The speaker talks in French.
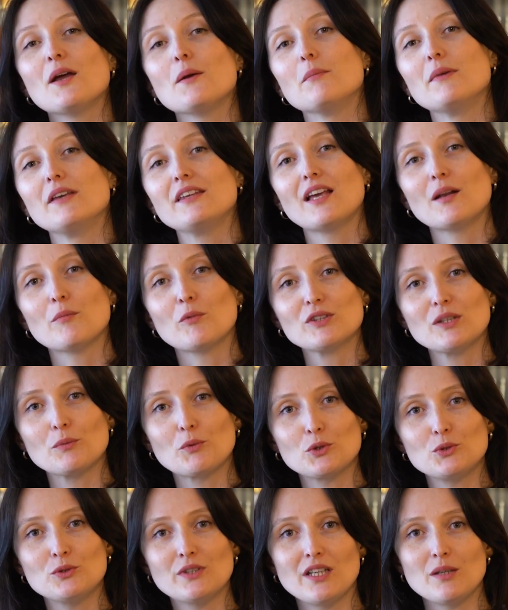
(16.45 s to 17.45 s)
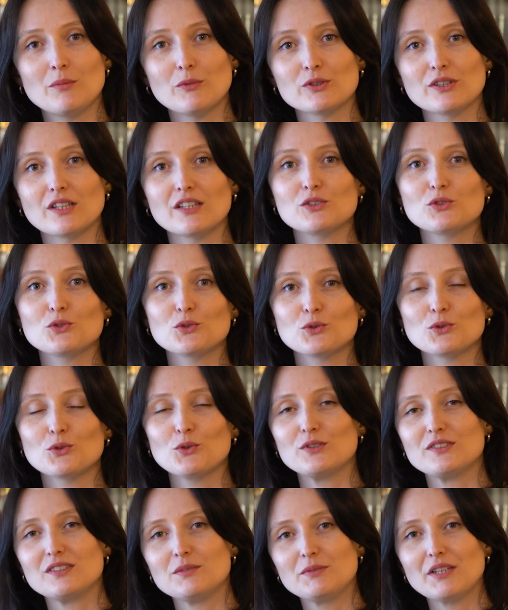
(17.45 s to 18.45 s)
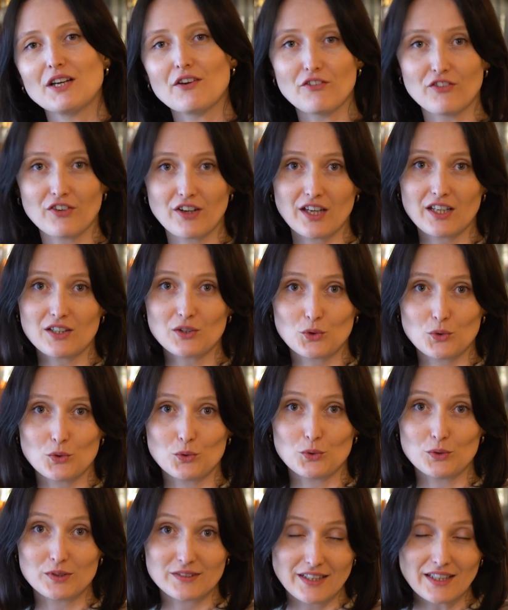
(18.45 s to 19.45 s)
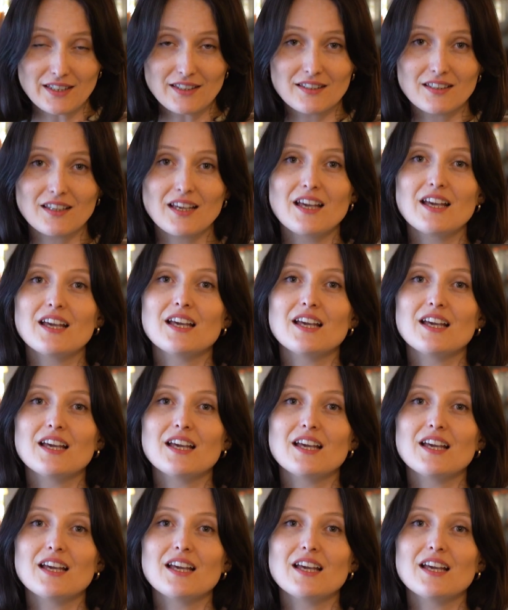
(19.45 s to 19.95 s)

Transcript: mais également des produits d'alimentation aussi bien frais que secs.